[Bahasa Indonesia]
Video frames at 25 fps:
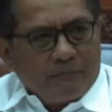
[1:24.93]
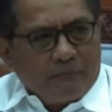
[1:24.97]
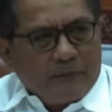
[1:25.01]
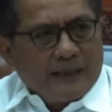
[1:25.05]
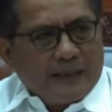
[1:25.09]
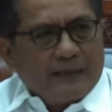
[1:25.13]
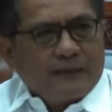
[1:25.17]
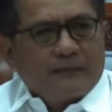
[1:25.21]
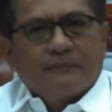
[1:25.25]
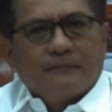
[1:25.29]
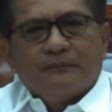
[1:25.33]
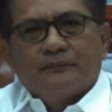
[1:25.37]

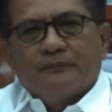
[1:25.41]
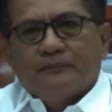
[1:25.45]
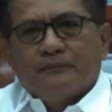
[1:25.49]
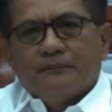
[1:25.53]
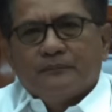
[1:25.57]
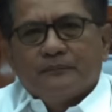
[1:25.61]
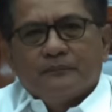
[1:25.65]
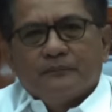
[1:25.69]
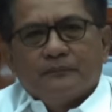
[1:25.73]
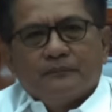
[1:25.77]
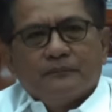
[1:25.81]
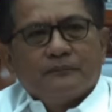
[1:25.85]

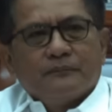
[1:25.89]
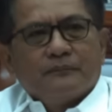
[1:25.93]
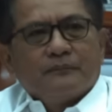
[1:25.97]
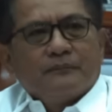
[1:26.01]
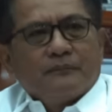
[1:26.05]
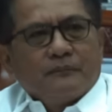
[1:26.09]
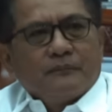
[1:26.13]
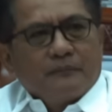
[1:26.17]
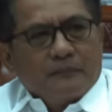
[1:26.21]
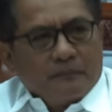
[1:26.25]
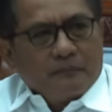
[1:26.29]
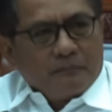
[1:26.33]

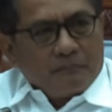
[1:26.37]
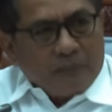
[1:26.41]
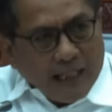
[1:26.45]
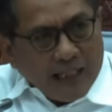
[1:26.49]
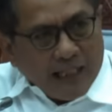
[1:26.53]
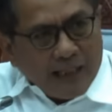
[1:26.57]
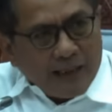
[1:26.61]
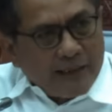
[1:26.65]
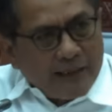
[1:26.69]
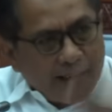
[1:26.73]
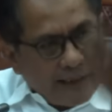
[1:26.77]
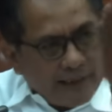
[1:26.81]
4
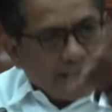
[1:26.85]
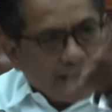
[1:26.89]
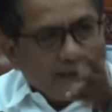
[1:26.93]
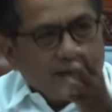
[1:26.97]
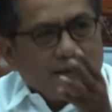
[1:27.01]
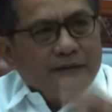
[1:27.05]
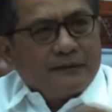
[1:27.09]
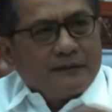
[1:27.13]
balik